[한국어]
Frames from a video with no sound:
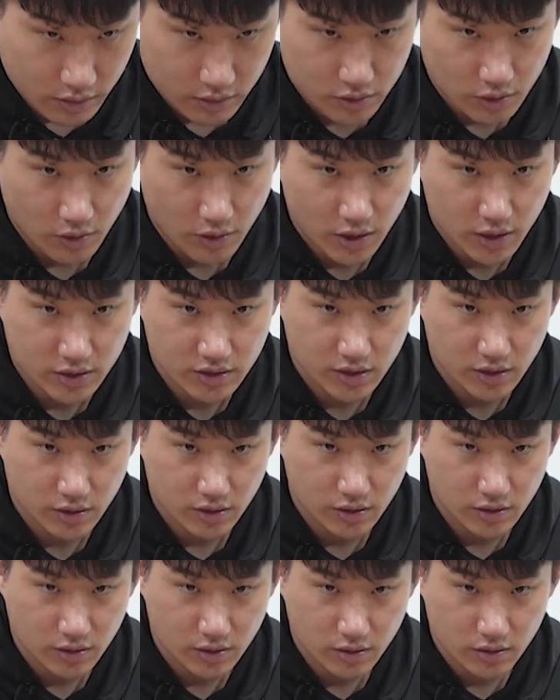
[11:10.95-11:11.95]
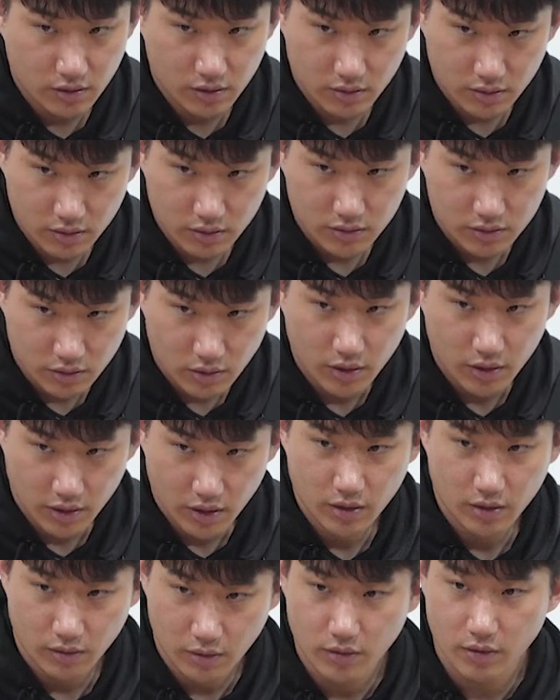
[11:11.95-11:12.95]
정확하지?
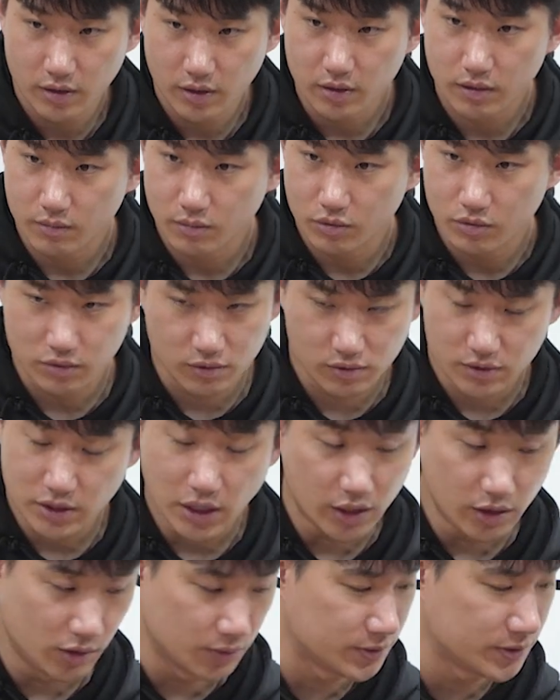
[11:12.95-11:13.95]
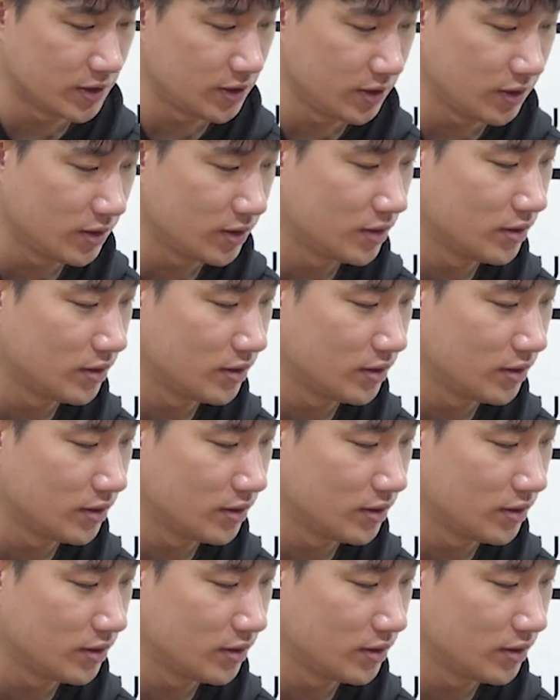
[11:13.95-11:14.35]
정확해요 거의 뭐 차이 없어요